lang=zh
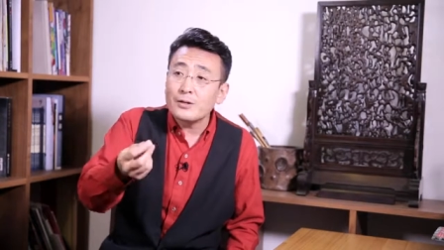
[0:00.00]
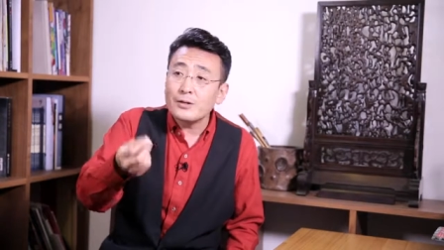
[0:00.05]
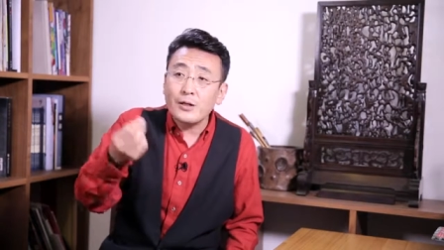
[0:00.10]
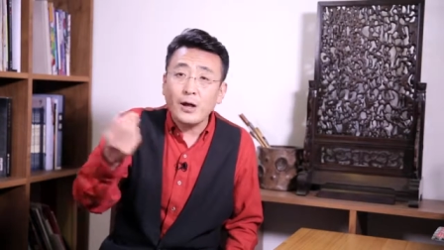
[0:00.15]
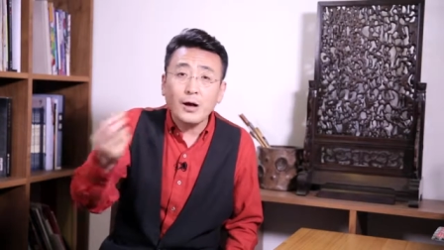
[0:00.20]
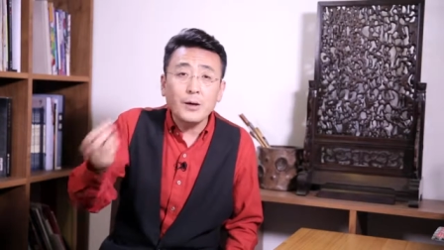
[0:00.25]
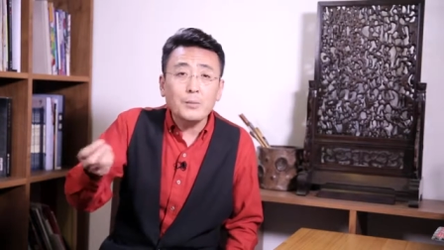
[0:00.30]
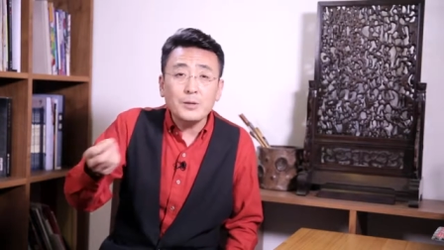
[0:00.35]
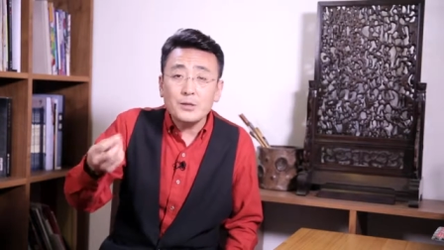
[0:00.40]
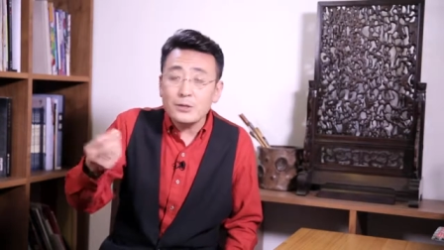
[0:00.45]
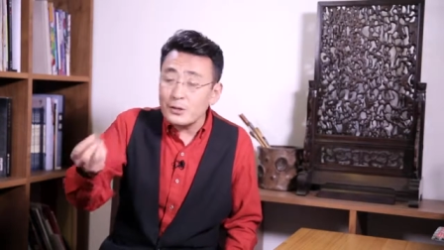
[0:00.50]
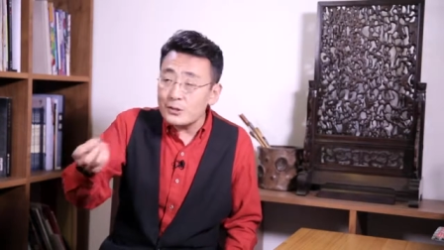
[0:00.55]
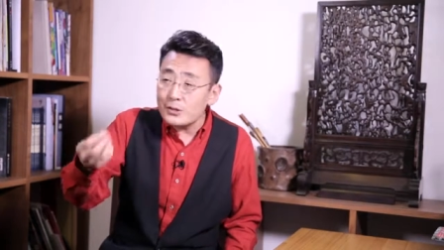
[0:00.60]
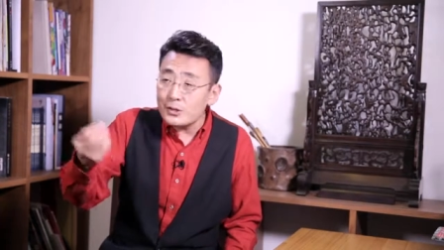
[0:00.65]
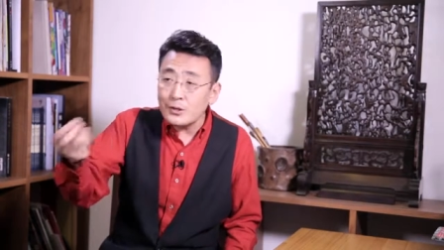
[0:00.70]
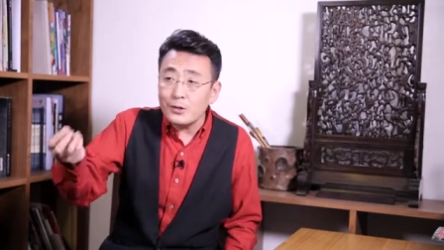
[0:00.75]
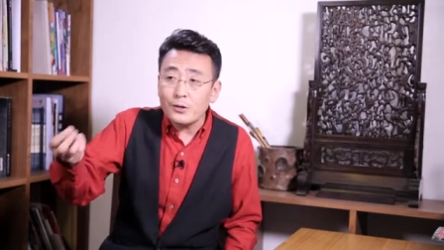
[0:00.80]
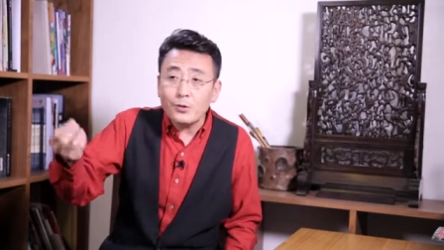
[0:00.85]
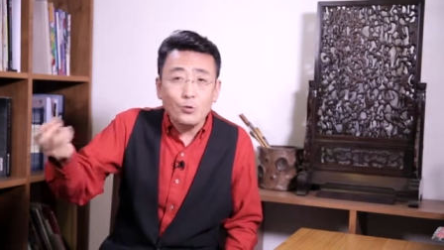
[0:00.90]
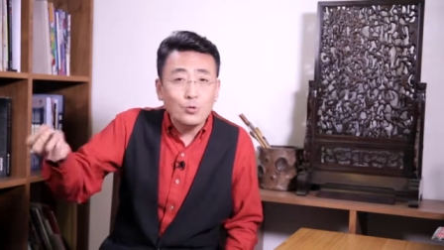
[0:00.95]
他们的
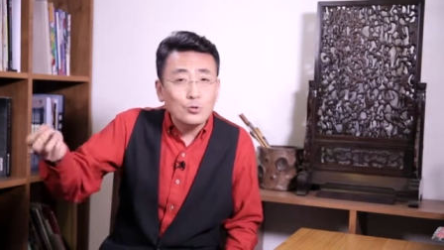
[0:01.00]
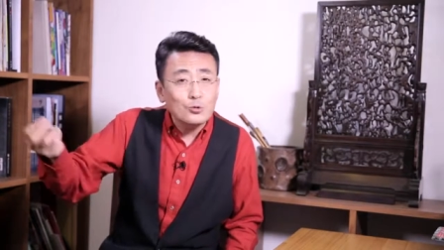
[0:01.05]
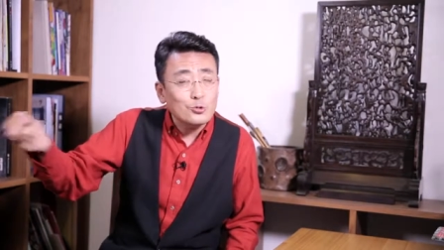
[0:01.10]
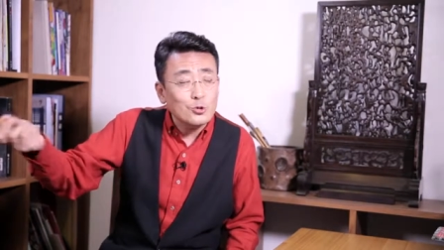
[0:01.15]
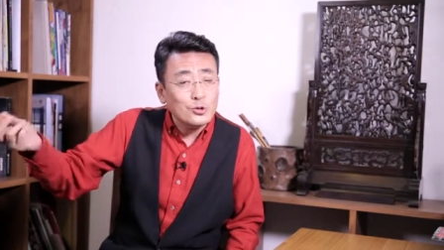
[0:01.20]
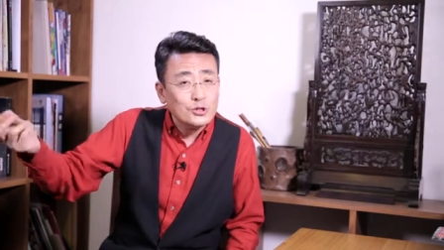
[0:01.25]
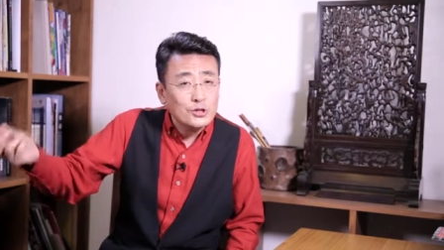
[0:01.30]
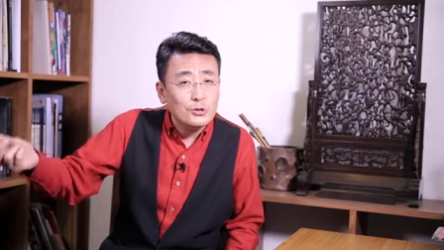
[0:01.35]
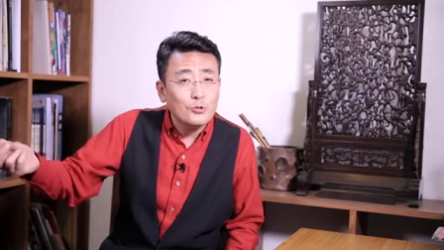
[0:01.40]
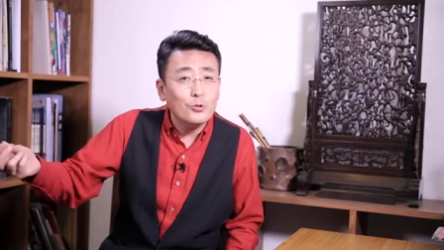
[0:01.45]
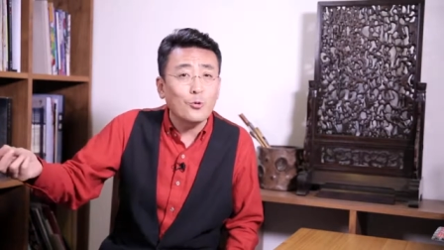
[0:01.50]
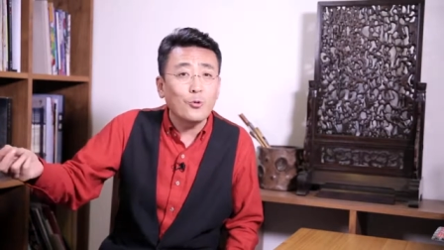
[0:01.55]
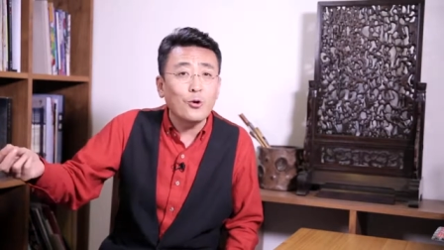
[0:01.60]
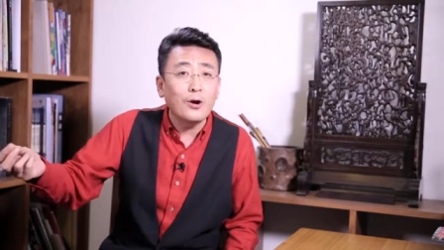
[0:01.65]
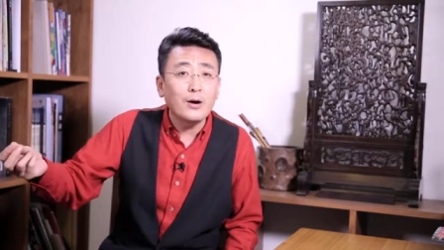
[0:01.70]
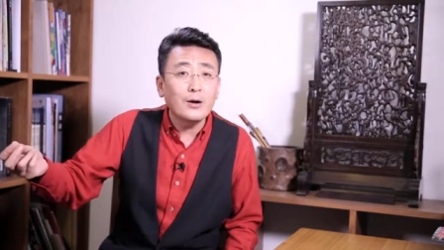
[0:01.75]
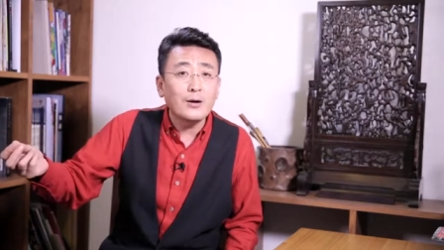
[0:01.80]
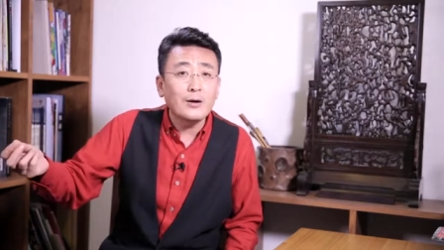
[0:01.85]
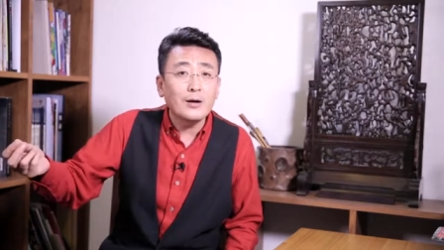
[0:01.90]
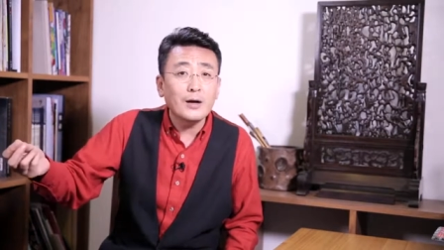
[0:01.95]
这个工作生
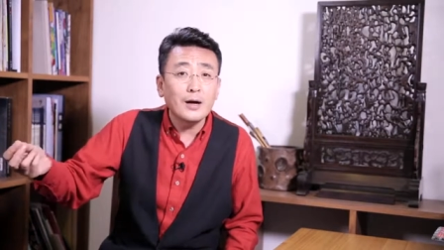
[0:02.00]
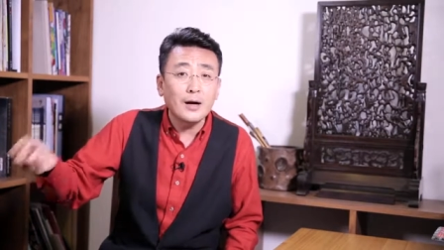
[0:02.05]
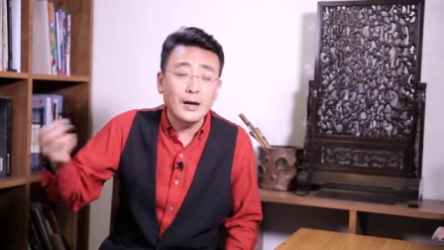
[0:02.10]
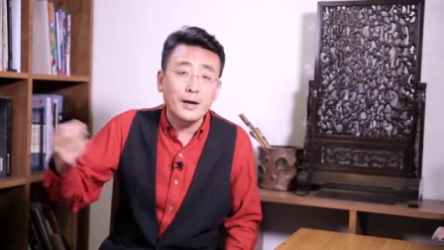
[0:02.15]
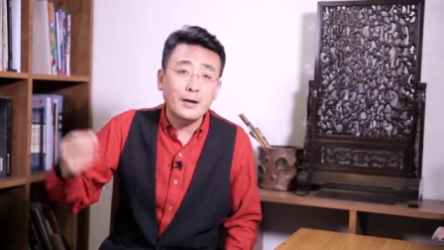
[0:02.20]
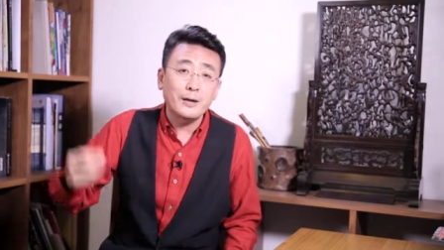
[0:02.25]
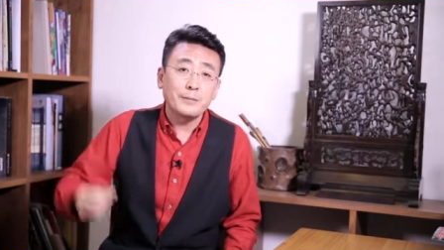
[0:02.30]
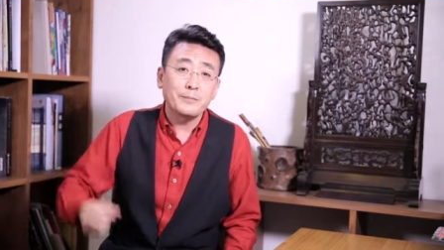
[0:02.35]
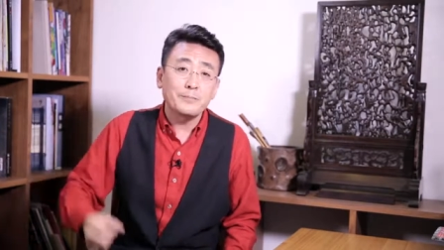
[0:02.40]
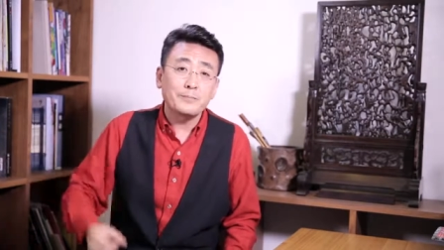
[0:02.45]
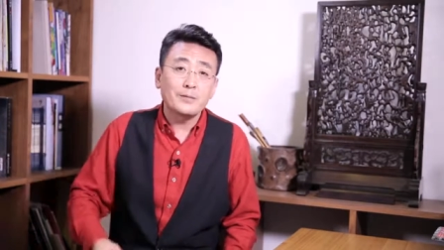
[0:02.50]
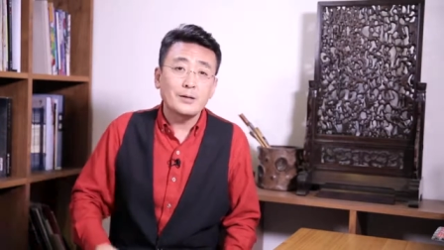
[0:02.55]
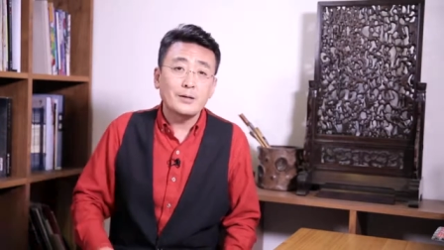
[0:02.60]
活，哎，